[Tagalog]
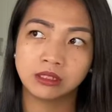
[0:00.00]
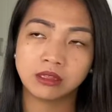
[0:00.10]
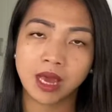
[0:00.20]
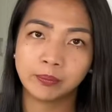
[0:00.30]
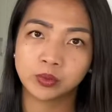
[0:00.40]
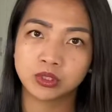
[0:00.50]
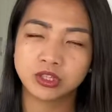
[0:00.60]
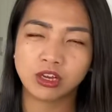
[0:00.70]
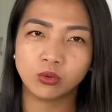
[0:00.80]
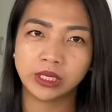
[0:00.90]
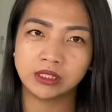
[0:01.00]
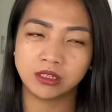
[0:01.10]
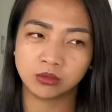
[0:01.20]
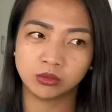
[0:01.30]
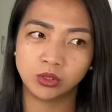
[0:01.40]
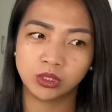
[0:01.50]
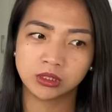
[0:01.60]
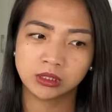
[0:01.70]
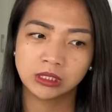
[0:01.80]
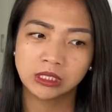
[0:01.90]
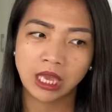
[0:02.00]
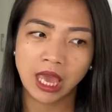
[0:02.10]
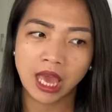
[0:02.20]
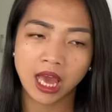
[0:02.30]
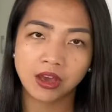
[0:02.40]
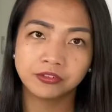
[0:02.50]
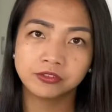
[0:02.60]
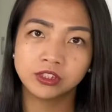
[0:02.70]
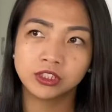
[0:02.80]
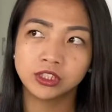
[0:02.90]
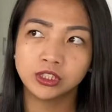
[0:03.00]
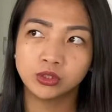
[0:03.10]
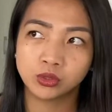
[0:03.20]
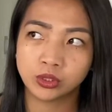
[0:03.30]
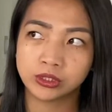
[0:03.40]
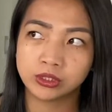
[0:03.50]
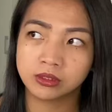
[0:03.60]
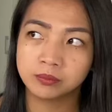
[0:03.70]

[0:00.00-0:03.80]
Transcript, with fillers: Tapos nakuha din ako doon. After nun,